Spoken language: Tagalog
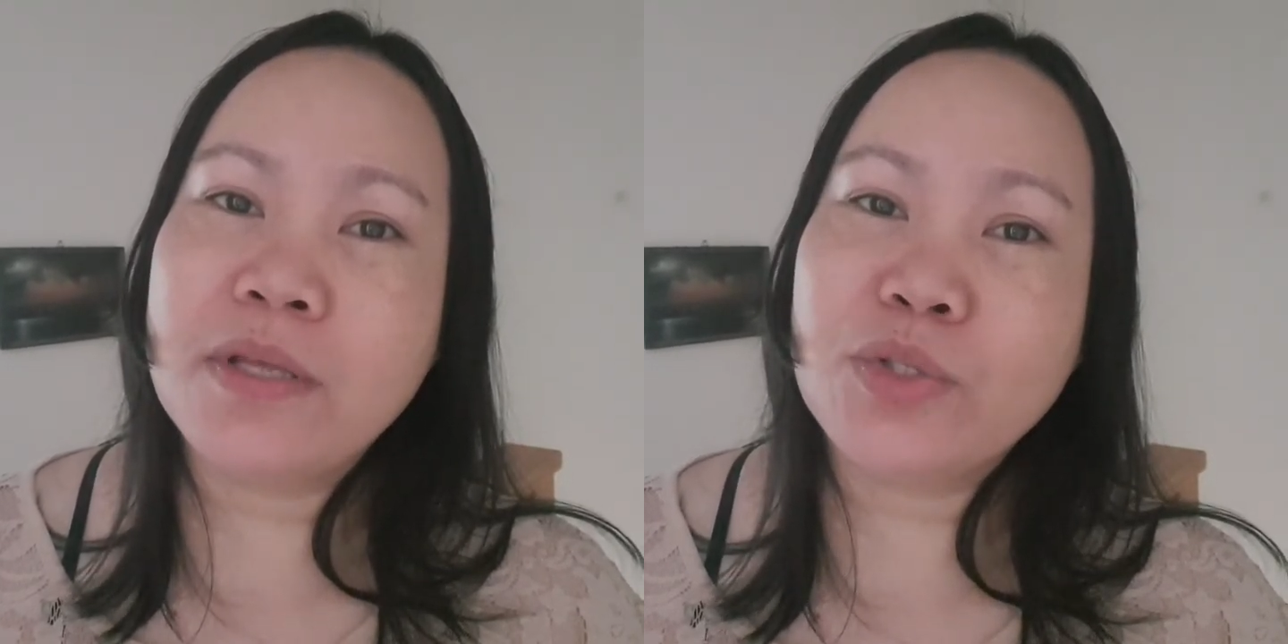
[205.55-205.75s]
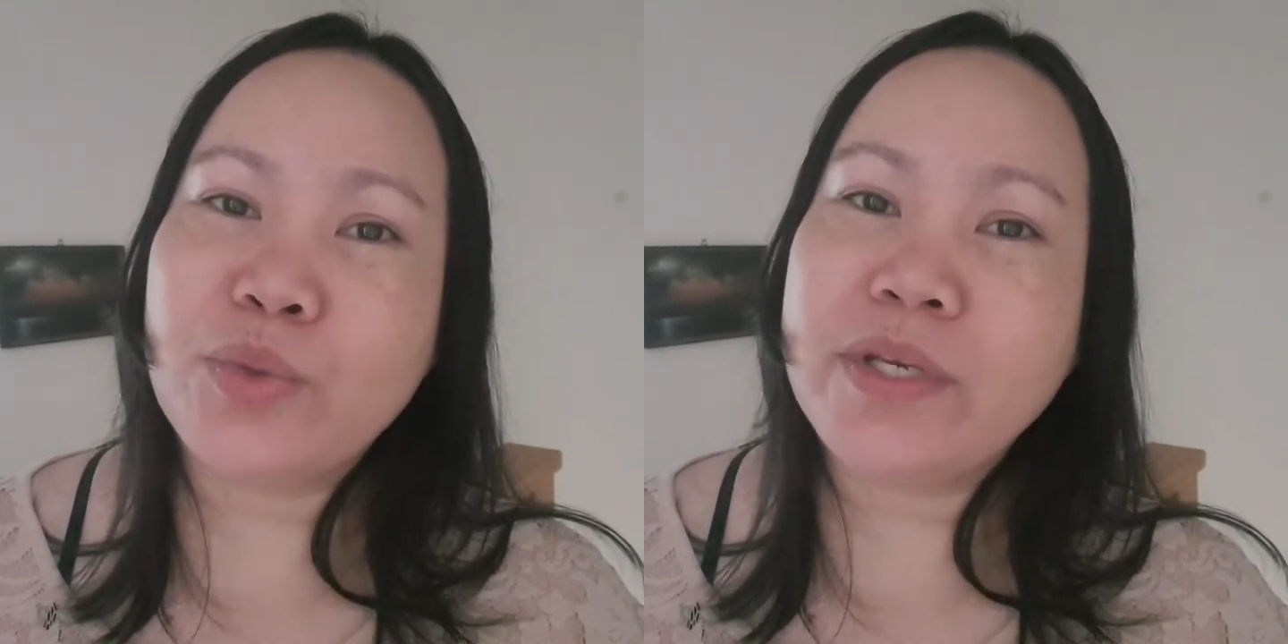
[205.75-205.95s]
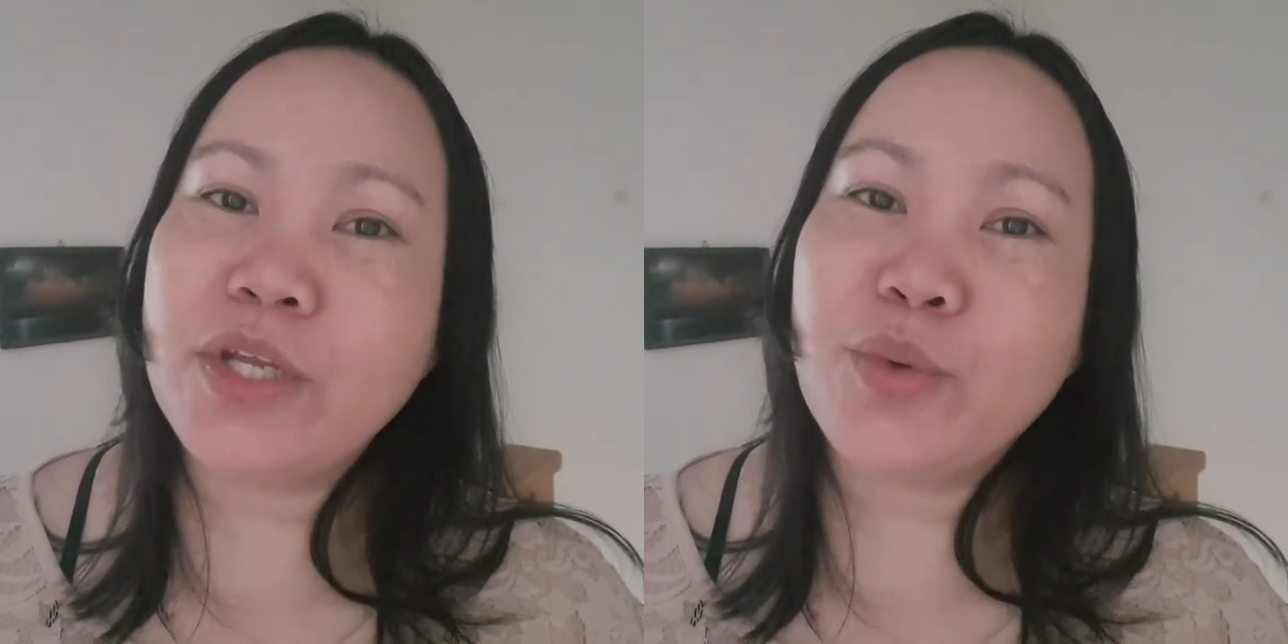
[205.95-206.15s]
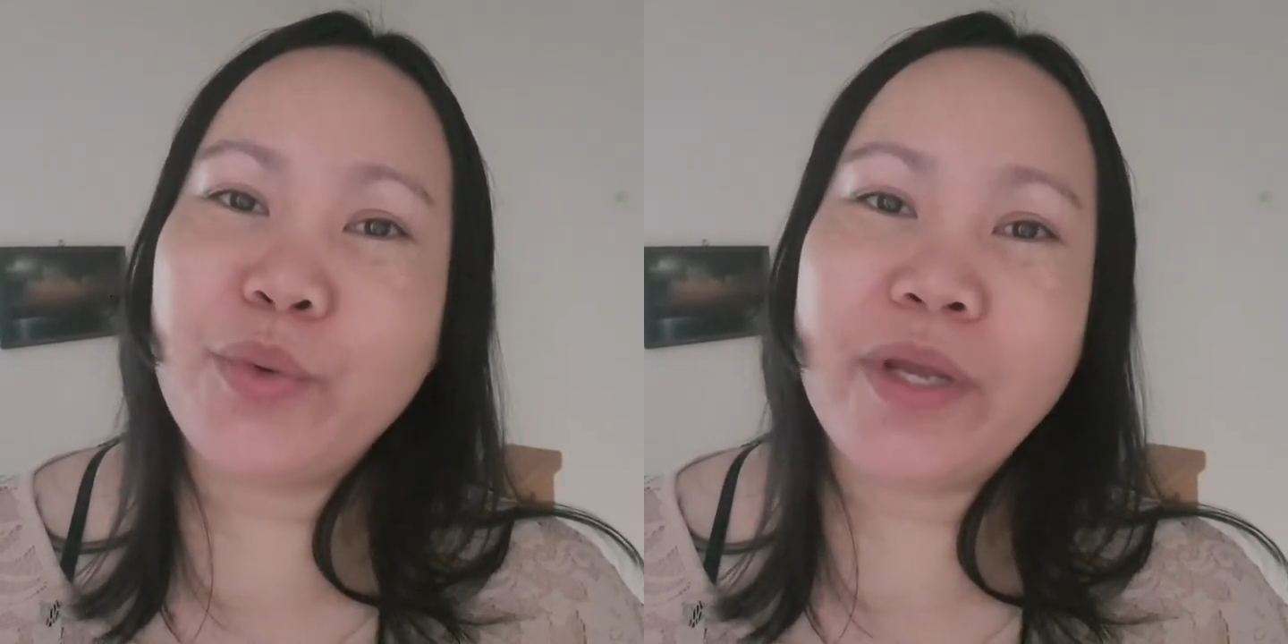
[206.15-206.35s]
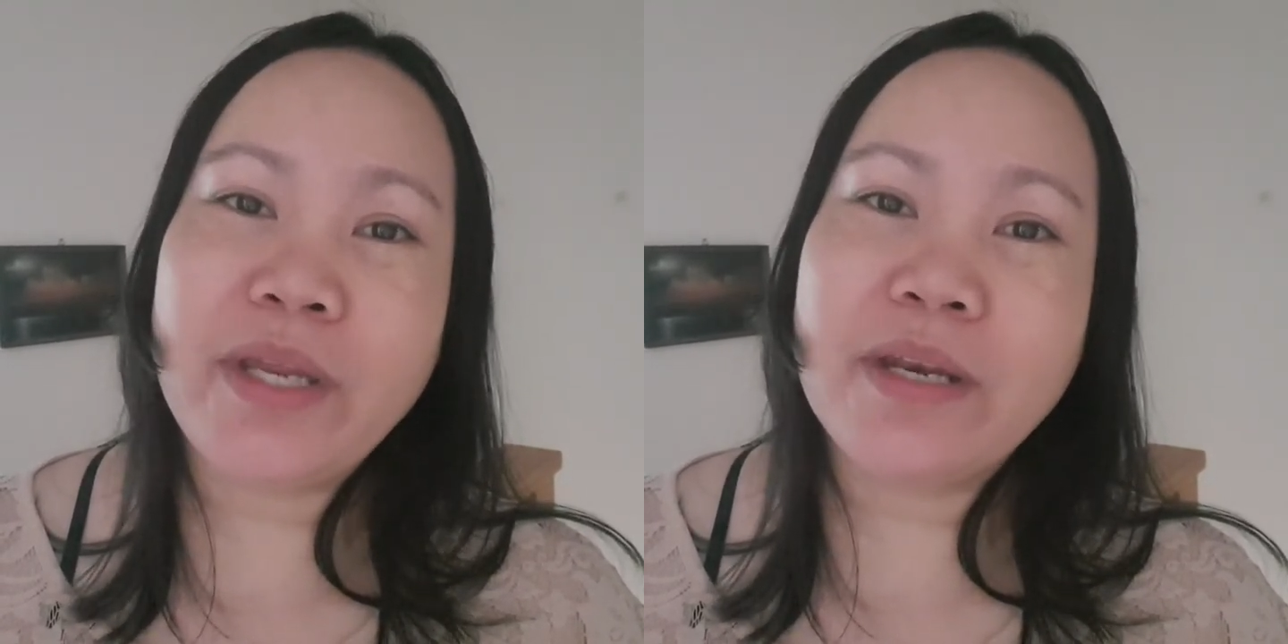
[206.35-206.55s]
So hindi ko
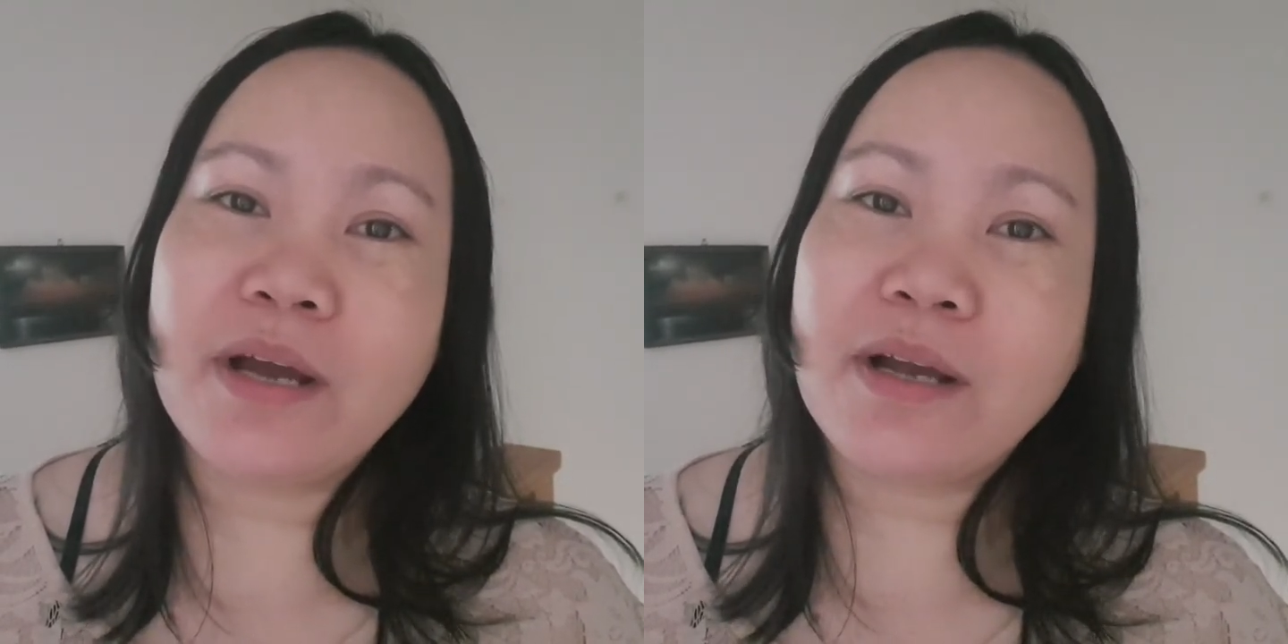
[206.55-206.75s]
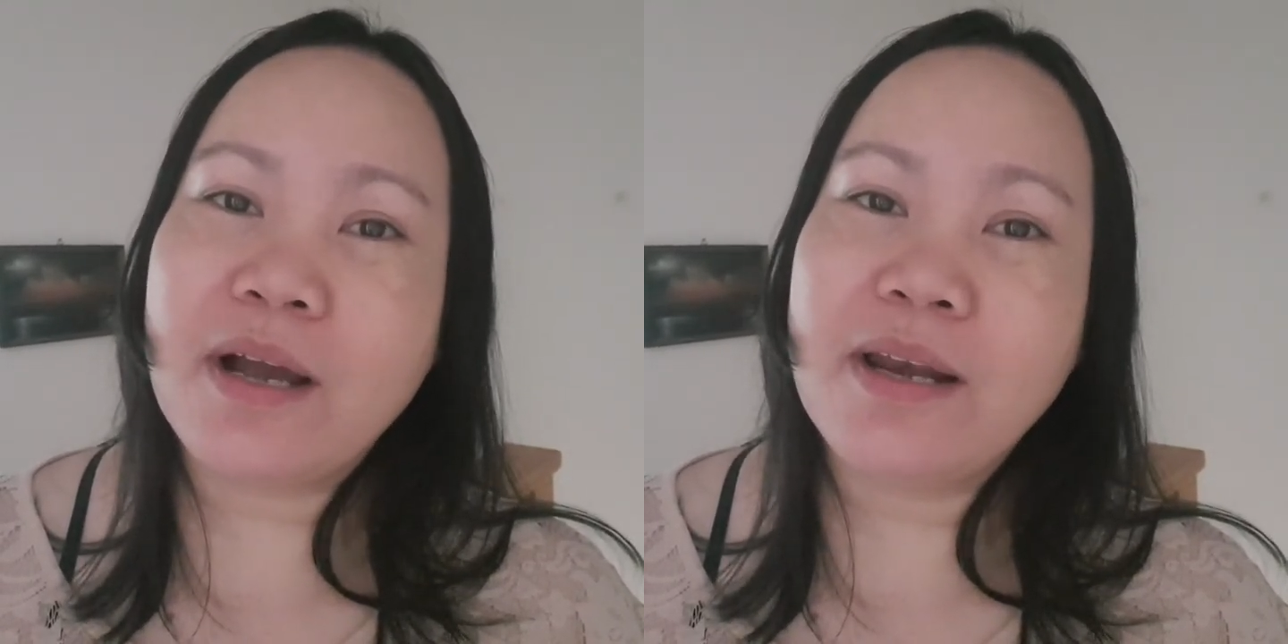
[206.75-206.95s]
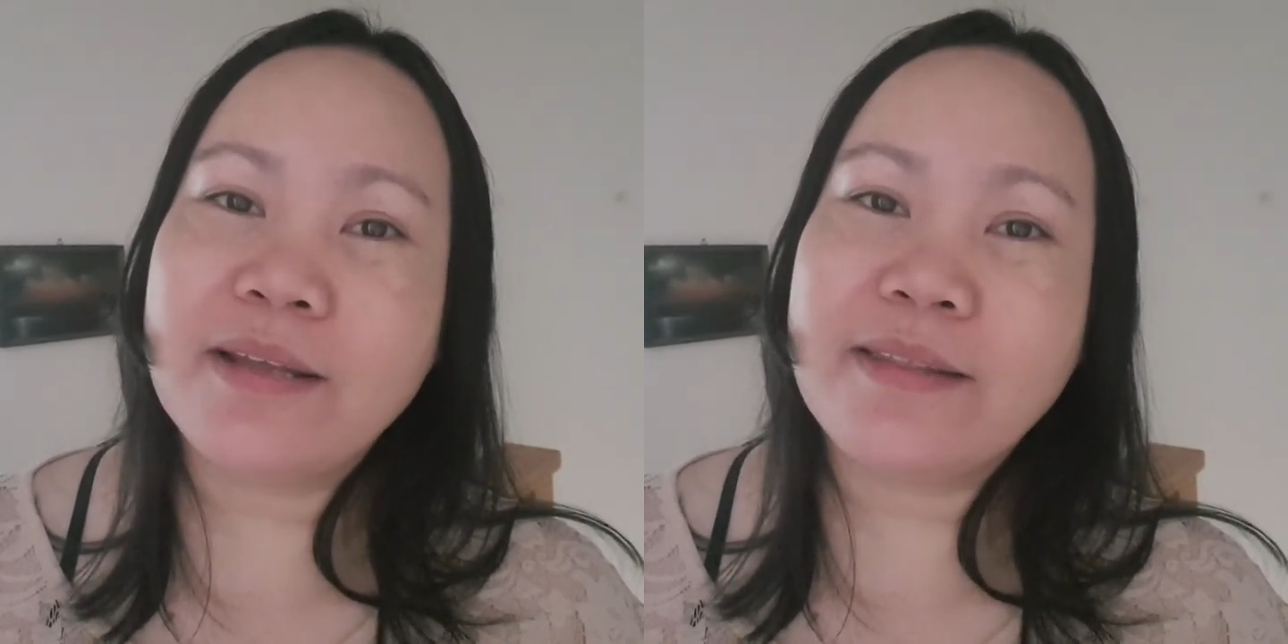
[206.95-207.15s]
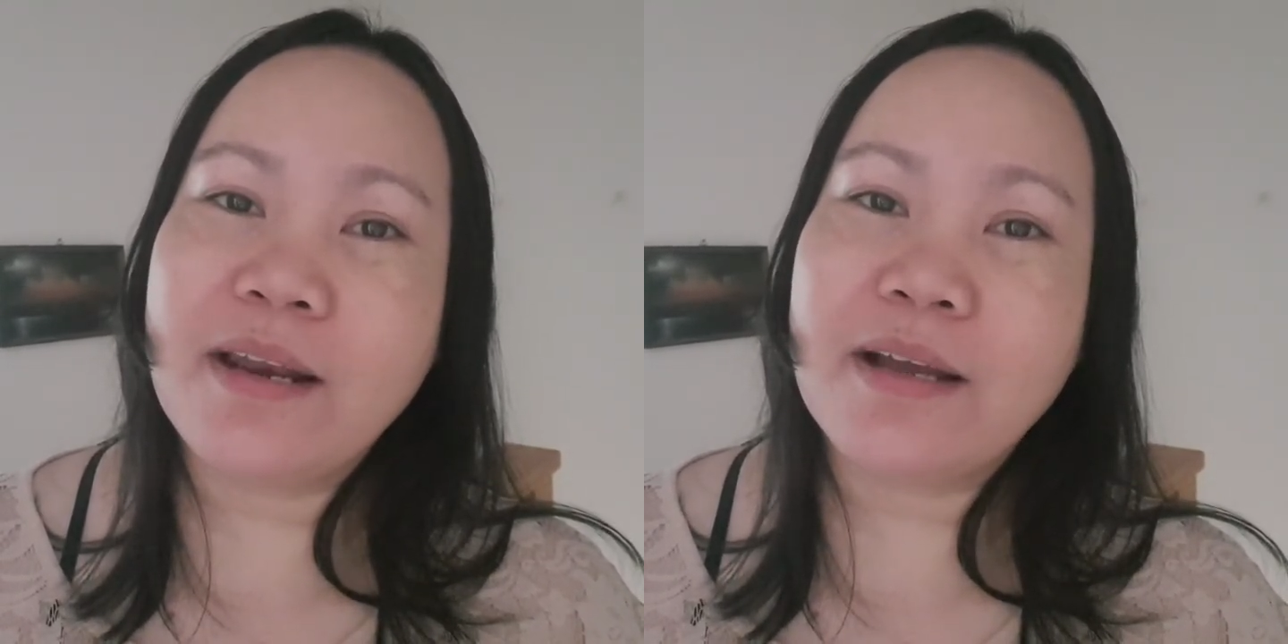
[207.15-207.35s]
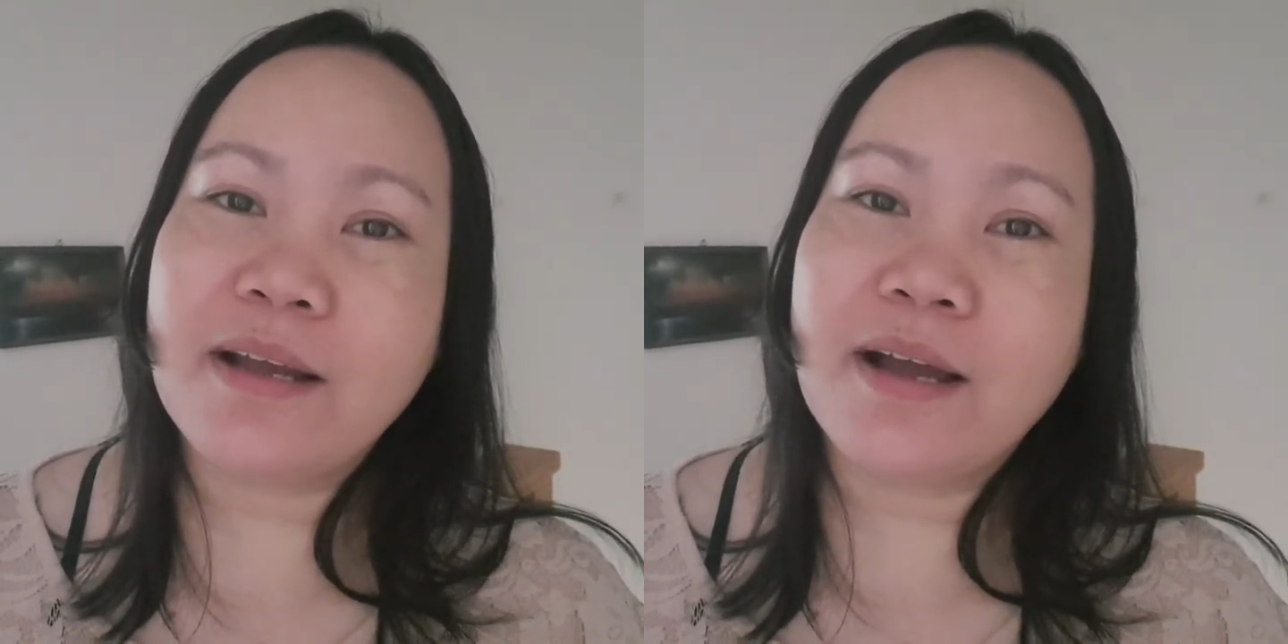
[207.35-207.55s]
inaakala
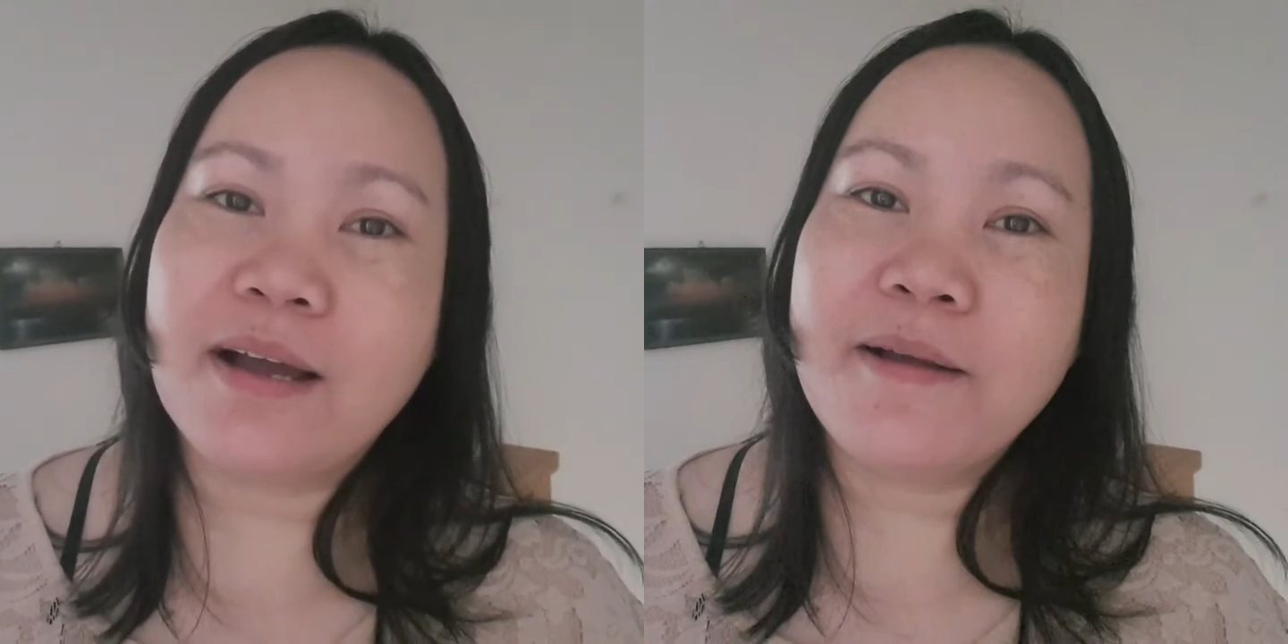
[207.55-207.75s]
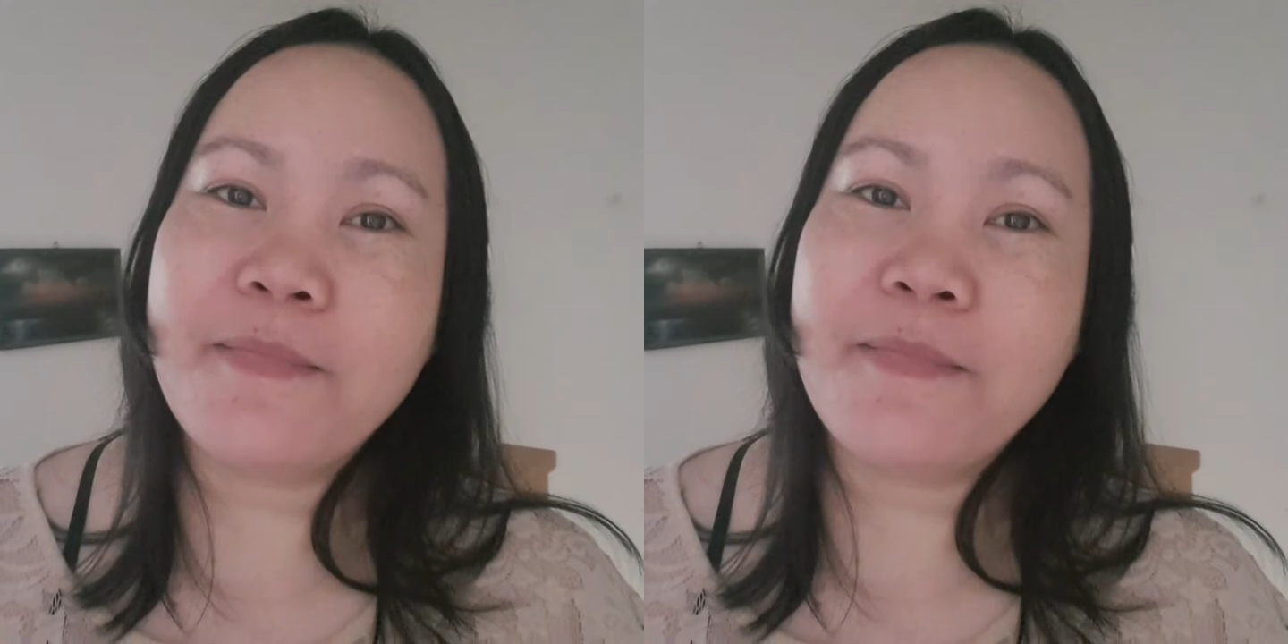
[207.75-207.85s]
talaga.